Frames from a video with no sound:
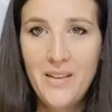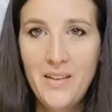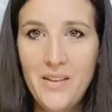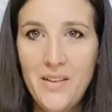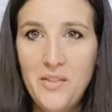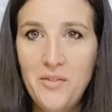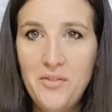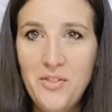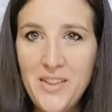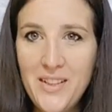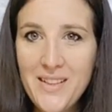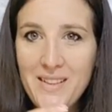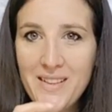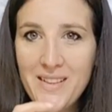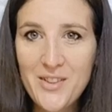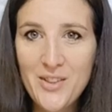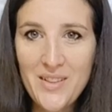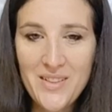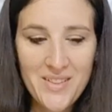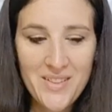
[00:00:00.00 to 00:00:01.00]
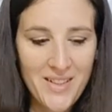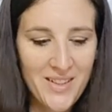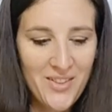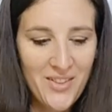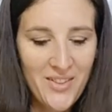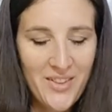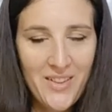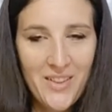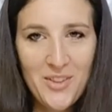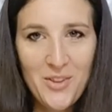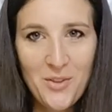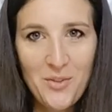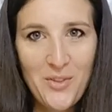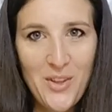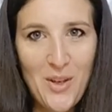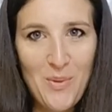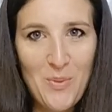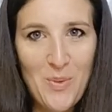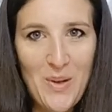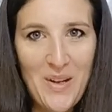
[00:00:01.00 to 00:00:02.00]
Infine dentro la scatolina
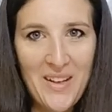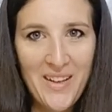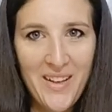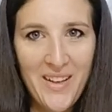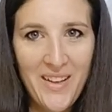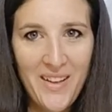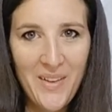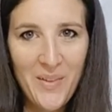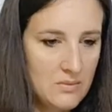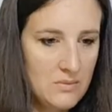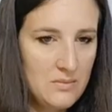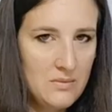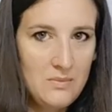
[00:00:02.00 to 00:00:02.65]
troviamo anche